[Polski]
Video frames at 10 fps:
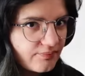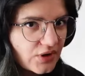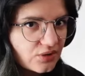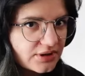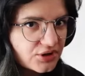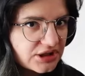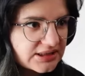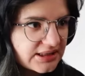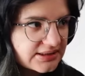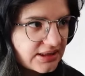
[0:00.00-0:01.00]
On ma do
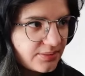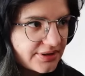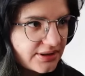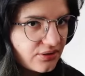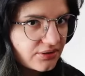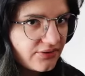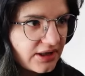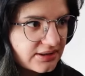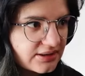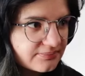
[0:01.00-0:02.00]
16 chyba tylko
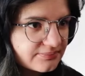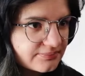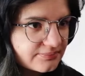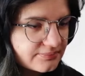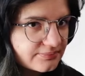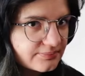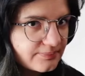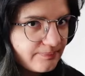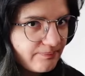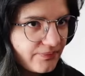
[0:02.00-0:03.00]
otwarte.
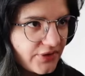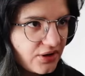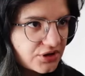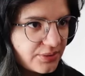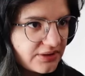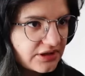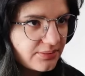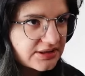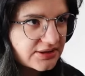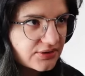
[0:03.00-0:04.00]
No już chyba nawet nie
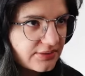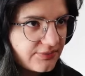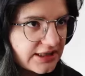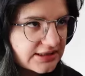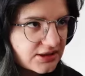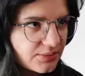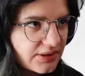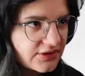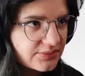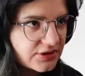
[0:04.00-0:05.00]
ma sensu tam wracać. Dobra,
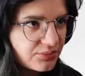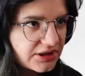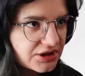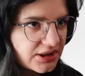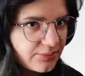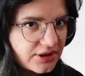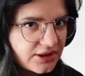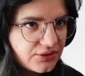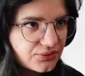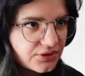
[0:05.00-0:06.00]
wezmę sobie tę sztabkę
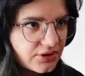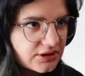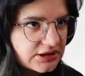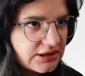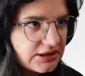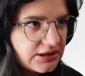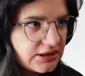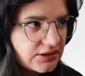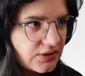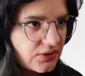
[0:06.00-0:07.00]
i jutro
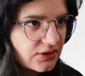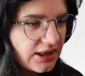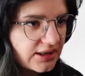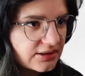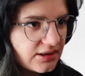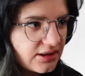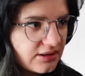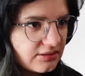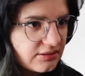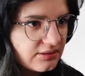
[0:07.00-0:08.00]
to
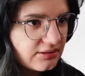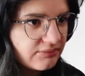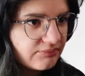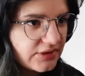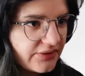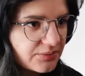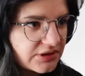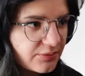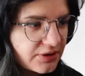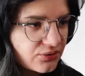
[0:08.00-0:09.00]
ogarnę. Ym, nie wiem, czy
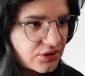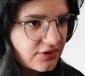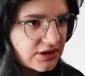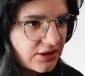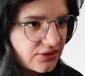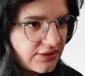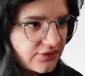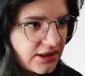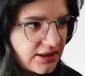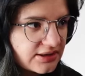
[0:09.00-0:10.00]
nawet będę używać tej
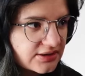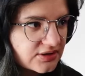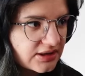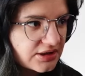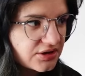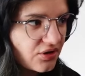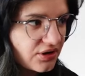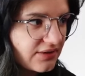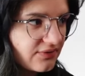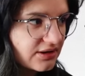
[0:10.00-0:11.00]
konewki, ale nie jest to jakieś
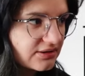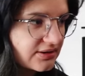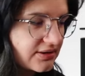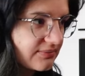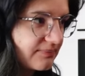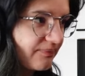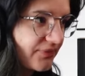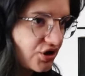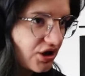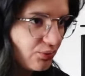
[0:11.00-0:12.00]
drogie, więc
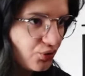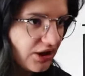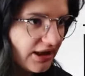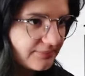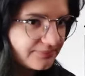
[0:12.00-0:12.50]
czemu nie?